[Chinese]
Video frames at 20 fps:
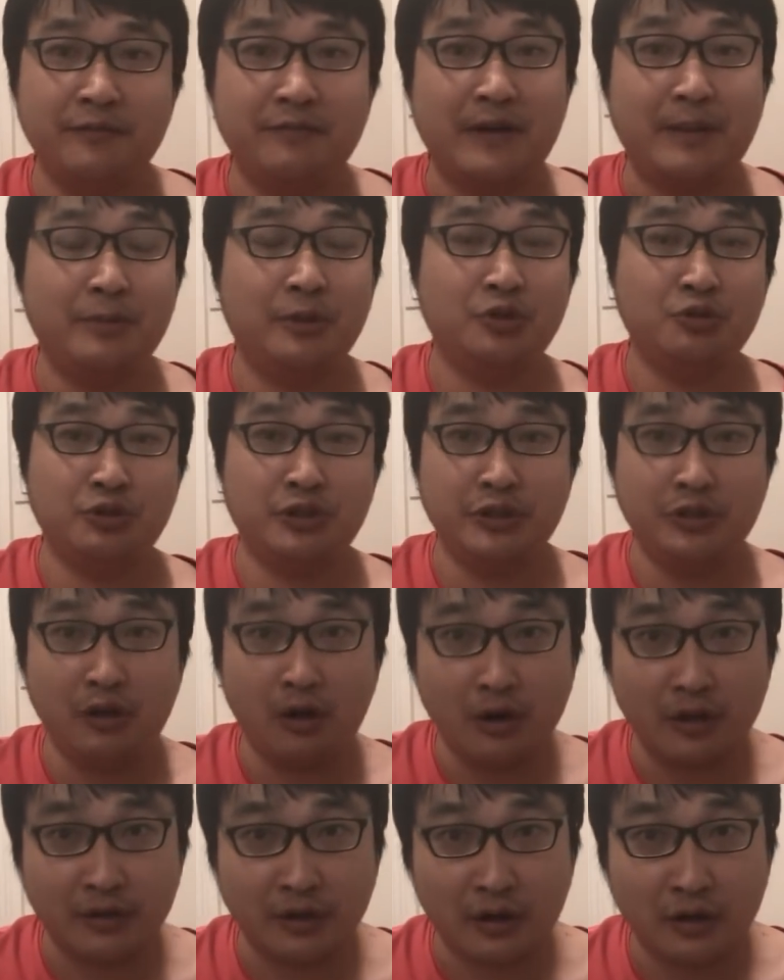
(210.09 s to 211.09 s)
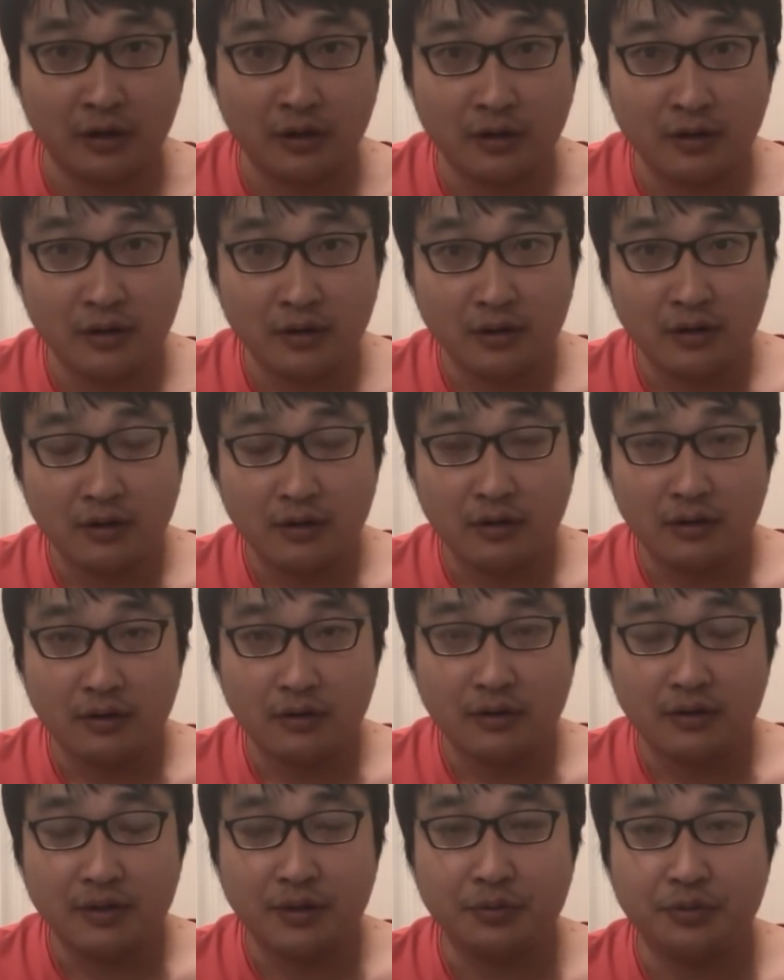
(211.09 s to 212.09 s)
发票就扔掉了的。
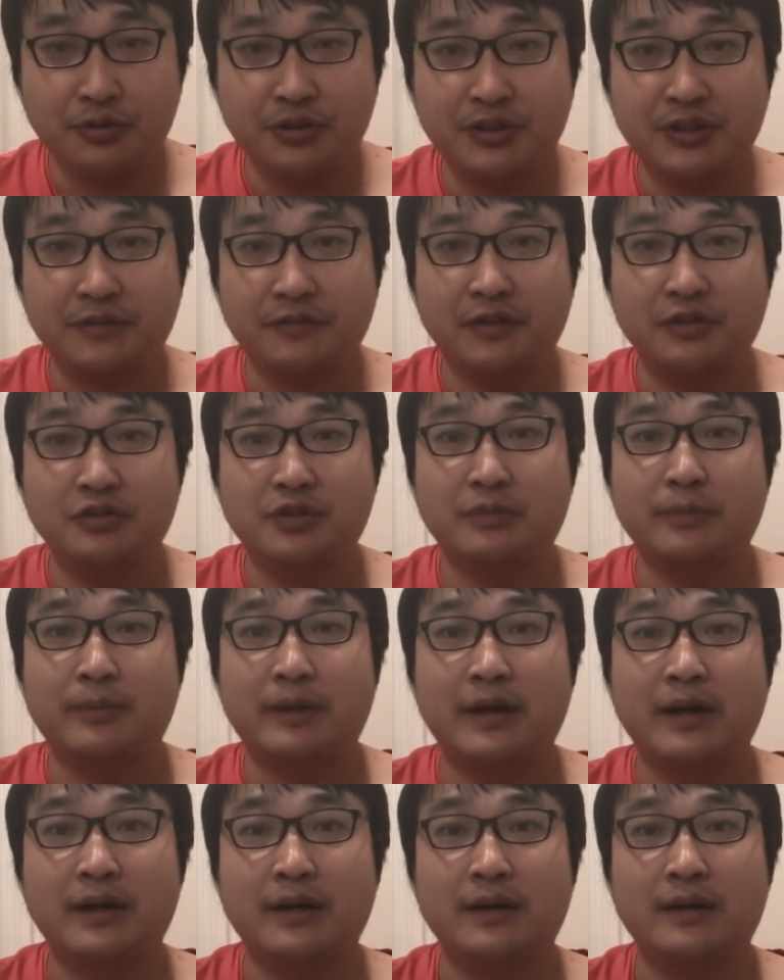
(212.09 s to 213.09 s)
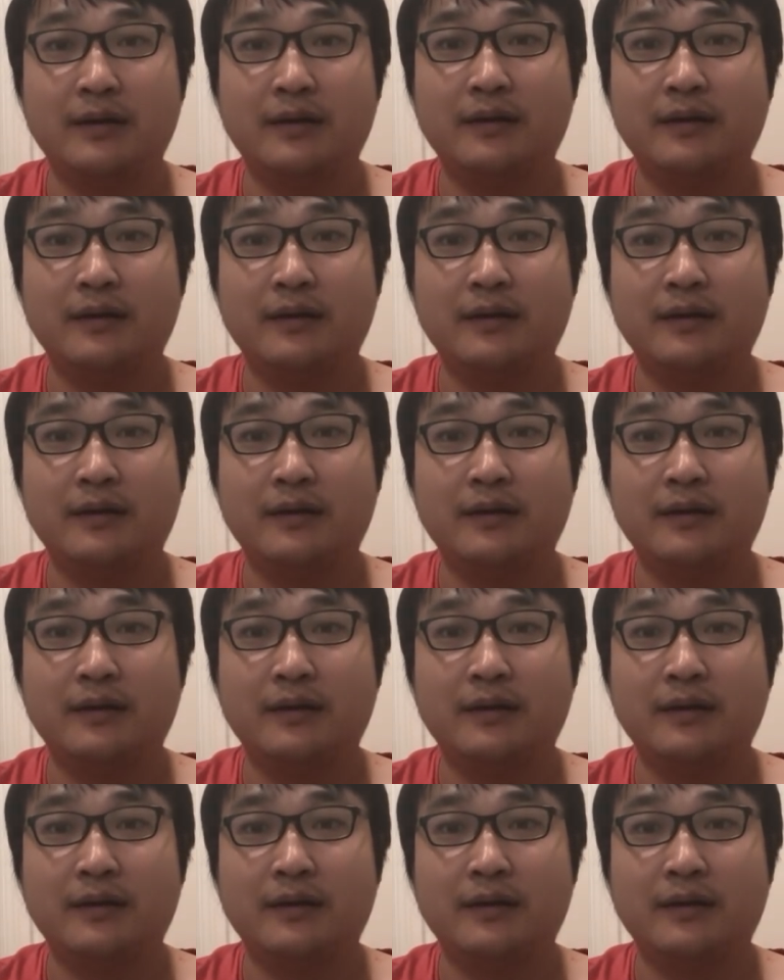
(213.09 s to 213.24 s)
那于是警方就怎么办？